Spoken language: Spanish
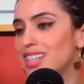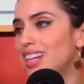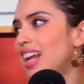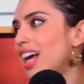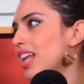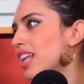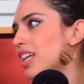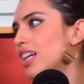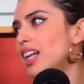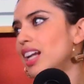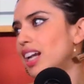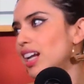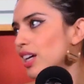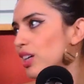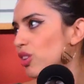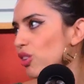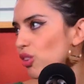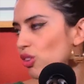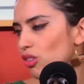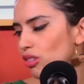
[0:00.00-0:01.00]
Se la di, la
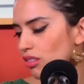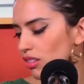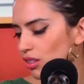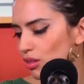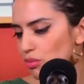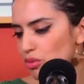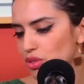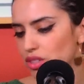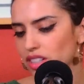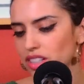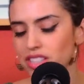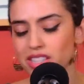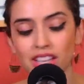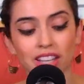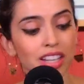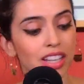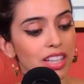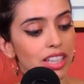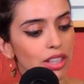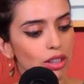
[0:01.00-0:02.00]
leyó, le dio mucha
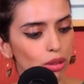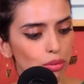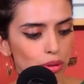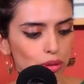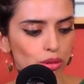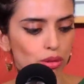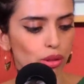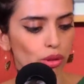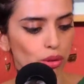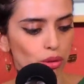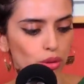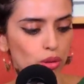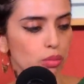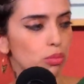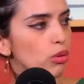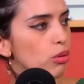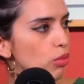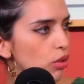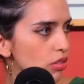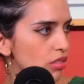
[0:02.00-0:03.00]
risa. Y Roberto encontró
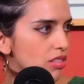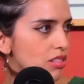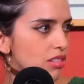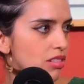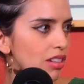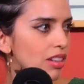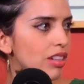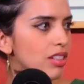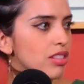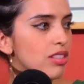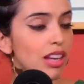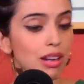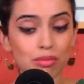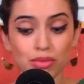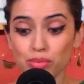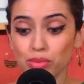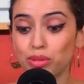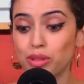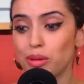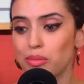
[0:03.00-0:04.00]
pulmones. al
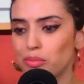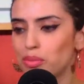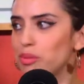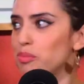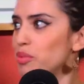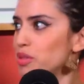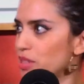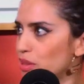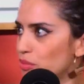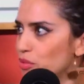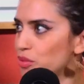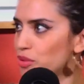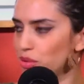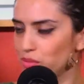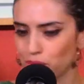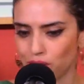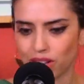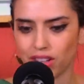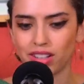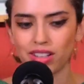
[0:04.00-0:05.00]
mismo tiempo empezamos
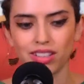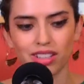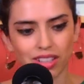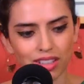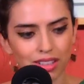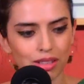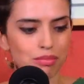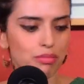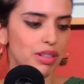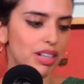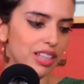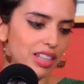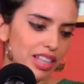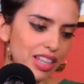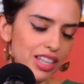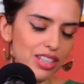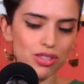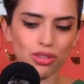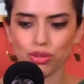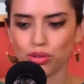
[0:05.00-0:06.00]
como a ver
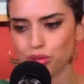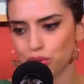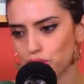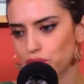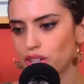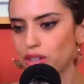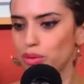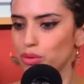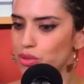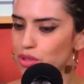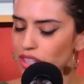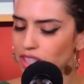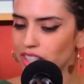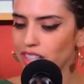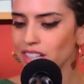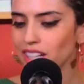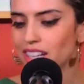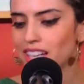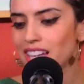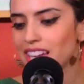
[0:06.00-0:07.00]
derechos,
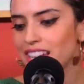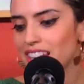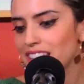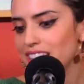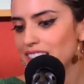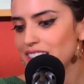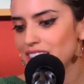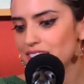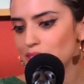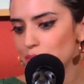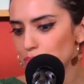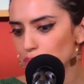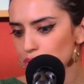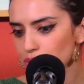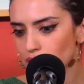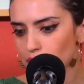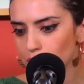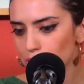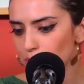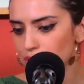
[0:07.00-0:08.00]
traducir. Y
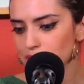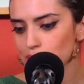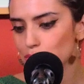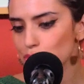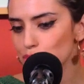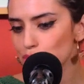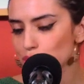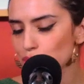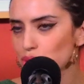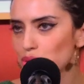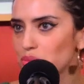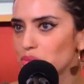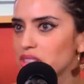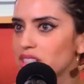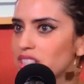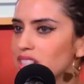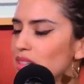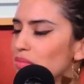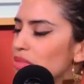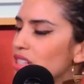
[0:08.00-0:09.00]
pues nada, pasamos ocho
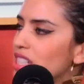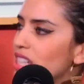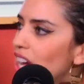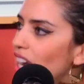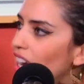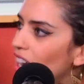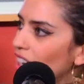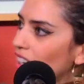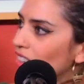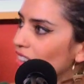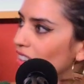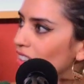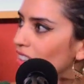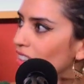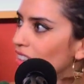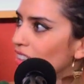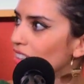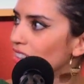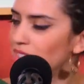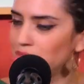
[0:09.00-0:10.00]
meses en mi sala
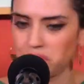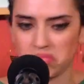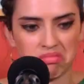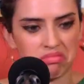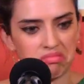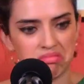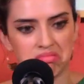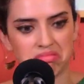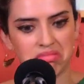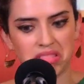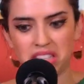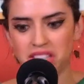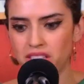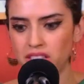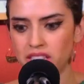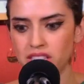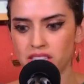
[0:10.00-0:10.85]
ensayando.